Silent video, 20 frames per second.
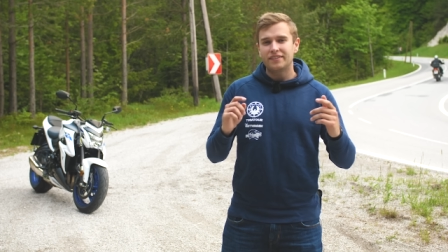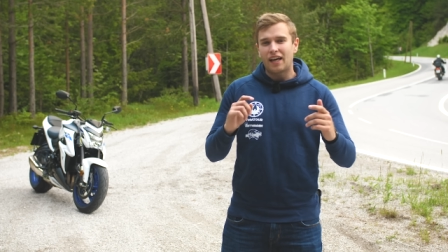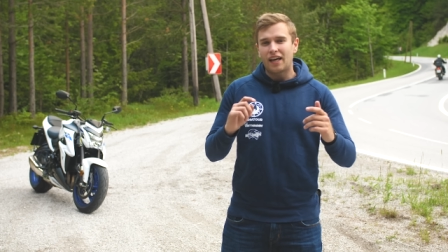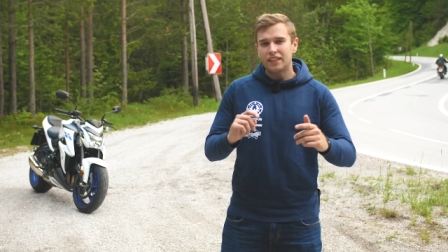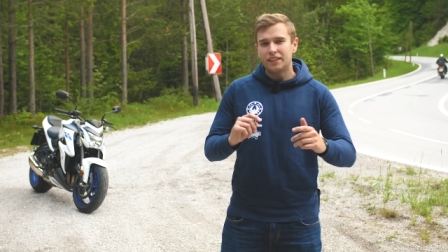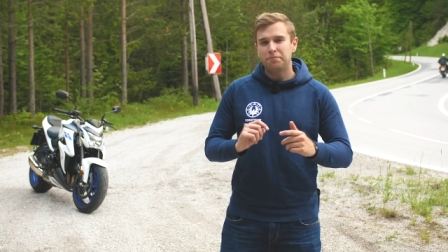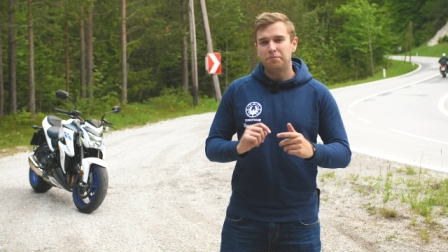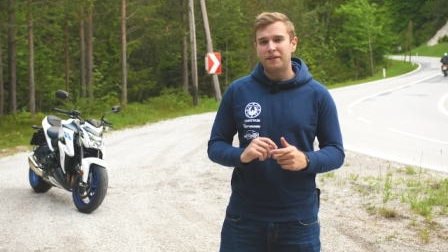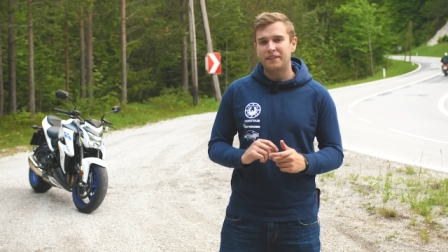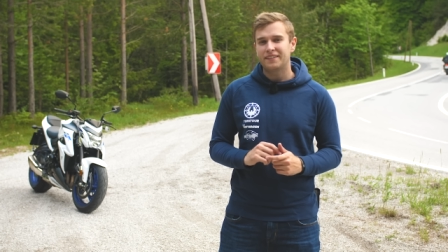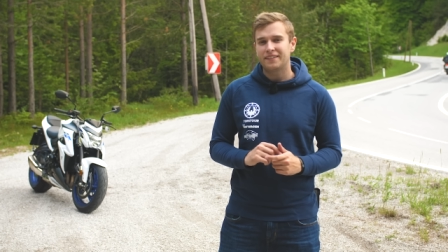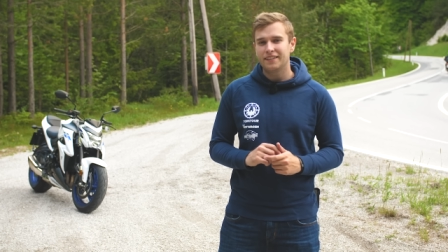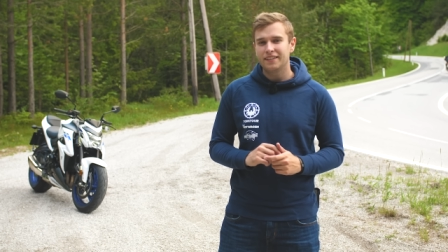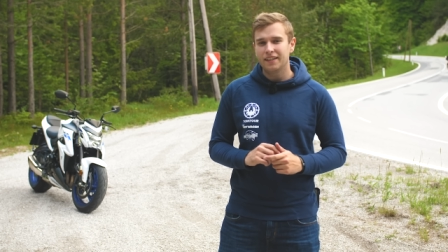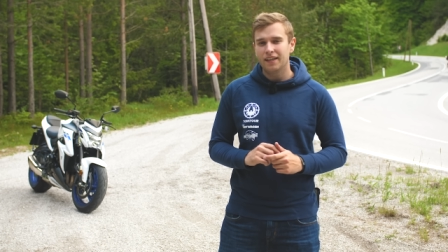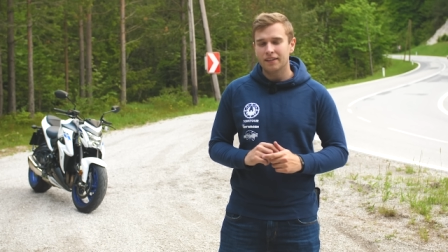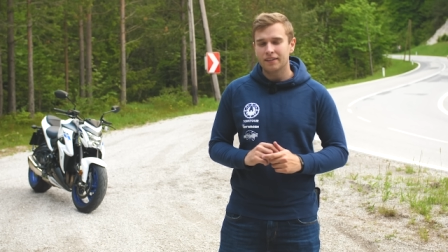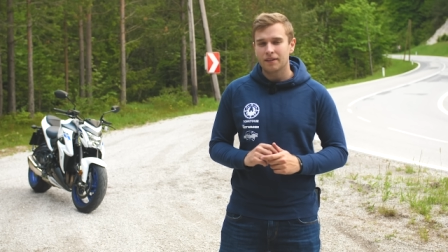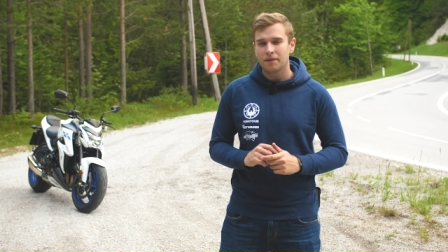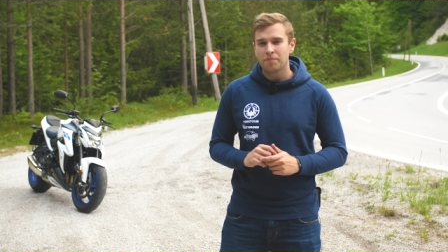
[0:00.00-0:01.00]
das
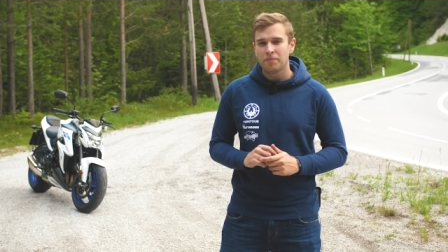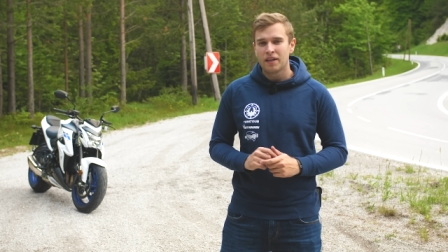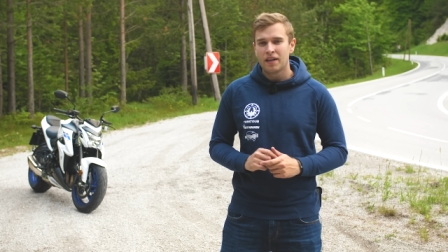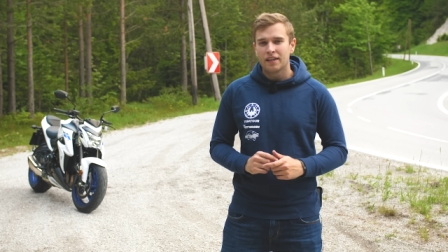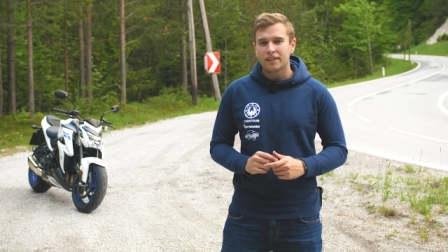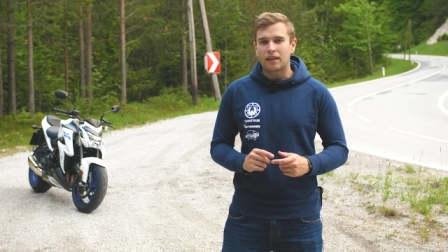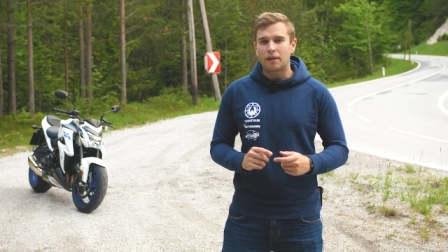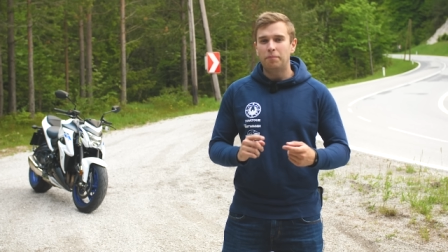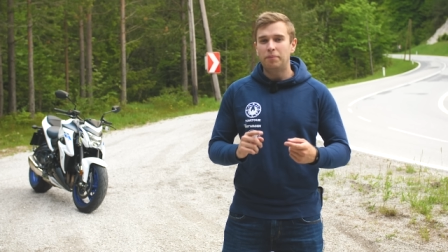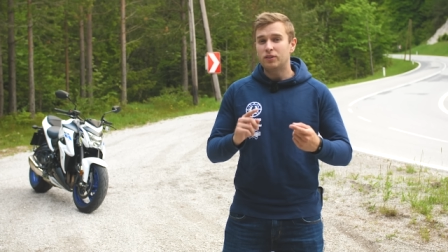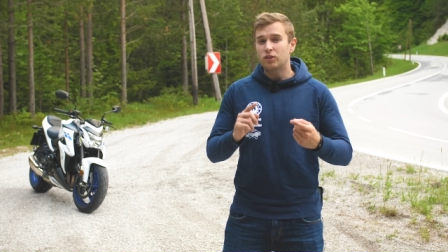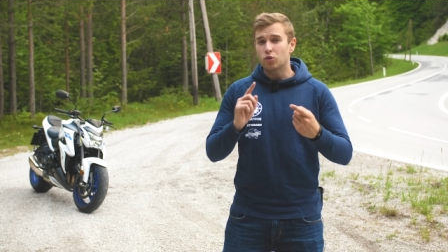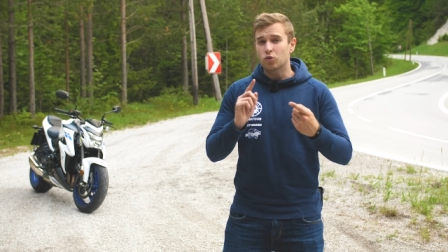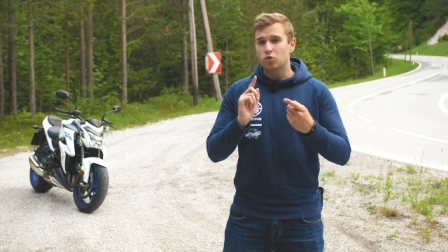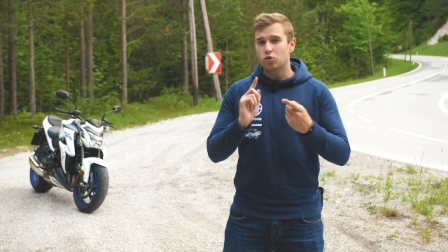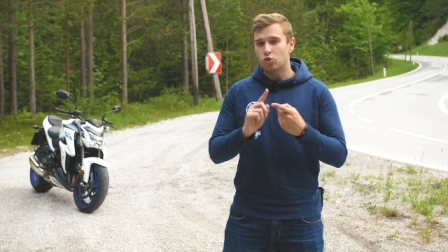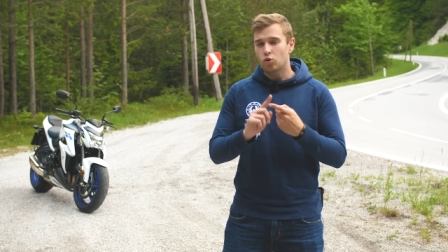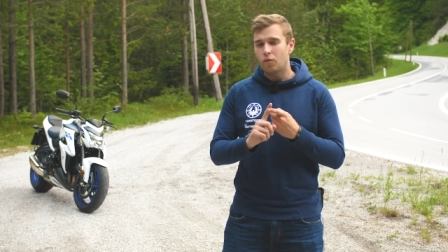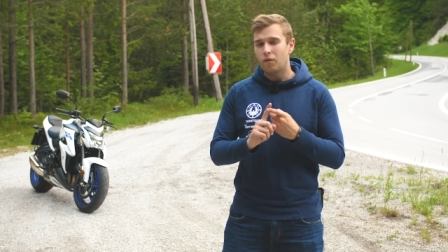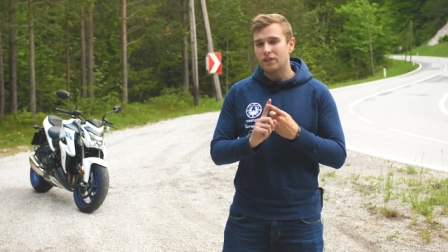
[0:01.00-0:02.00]
passiert, dann bist du
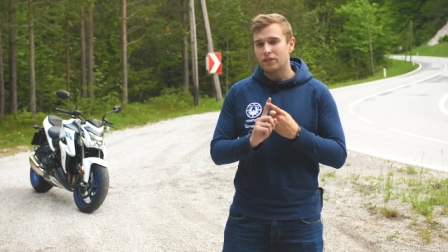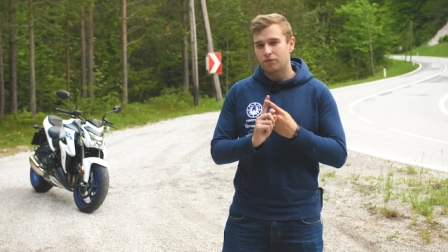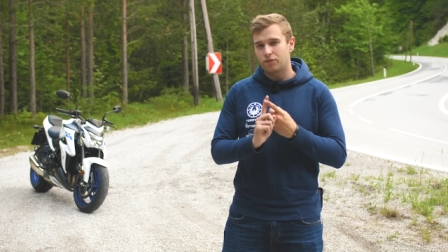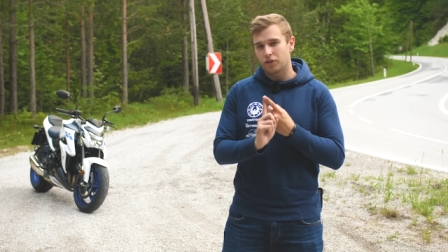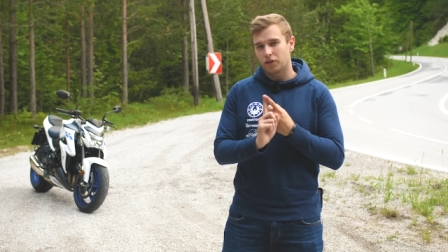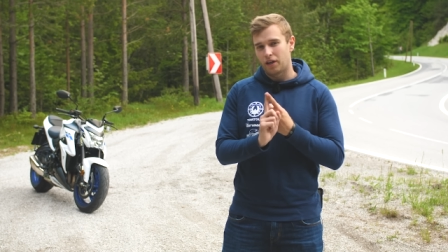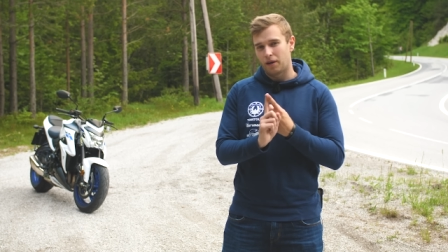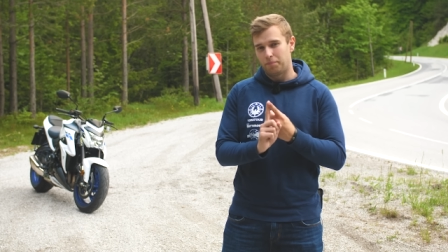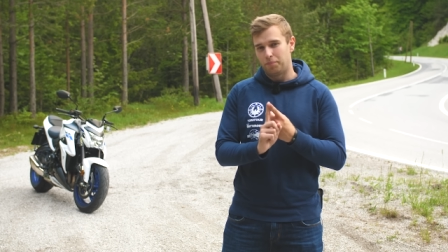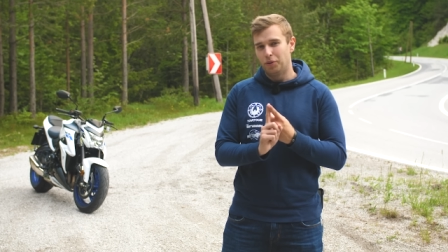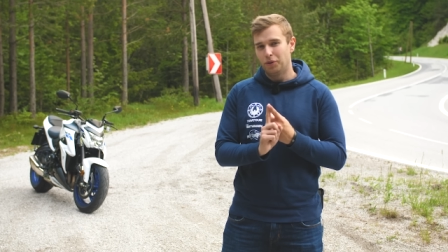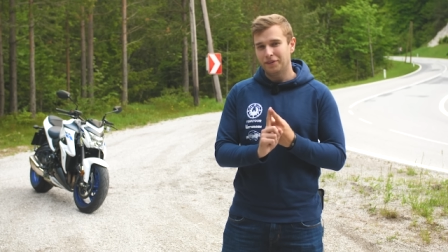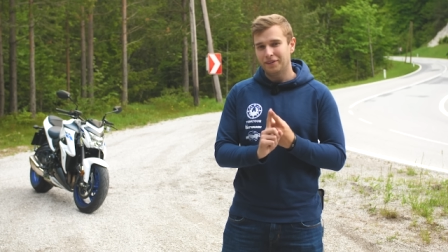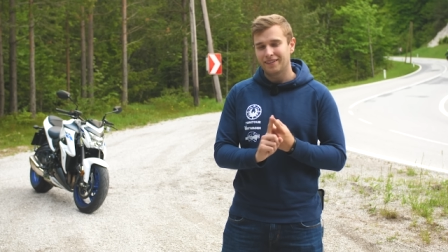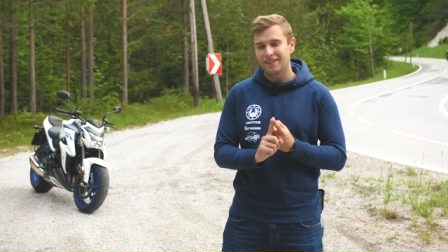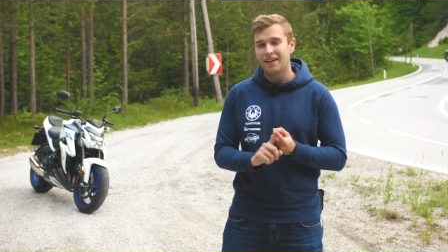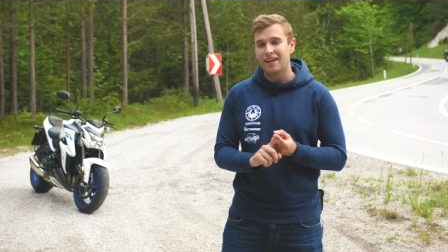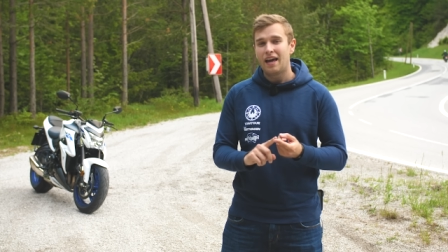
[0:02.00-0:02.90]
sowas von kaputt.